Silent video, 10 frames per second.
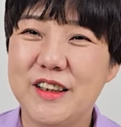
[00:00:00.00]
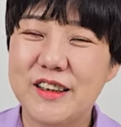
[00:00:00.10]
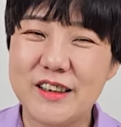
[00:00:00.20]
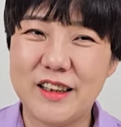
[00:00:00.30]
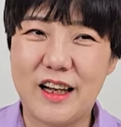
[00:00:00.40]

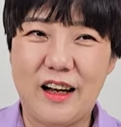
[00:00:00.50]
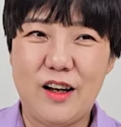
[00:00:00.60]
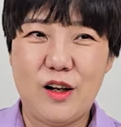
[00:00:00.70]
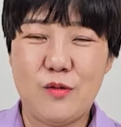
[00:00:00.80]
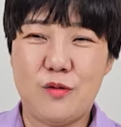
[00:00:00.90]
이제
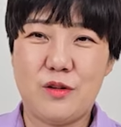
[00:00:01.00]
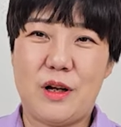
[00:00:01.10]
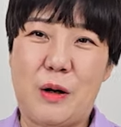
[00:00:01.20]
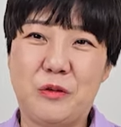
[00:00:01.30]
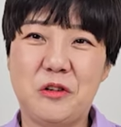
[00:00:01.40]

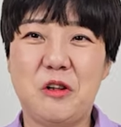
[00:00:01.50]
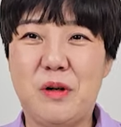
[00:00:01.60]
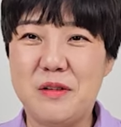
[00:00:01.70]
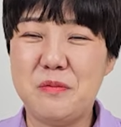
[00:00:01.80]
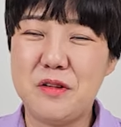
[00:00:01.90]
앞서서
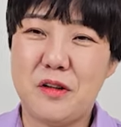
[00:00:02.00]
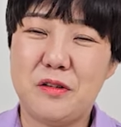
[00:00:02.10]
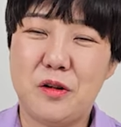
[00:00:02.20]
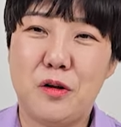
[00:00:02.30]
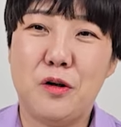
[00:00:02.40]

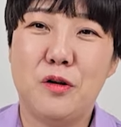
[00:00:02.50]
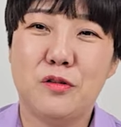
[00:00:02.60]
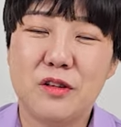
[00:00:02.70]
말씀드렸던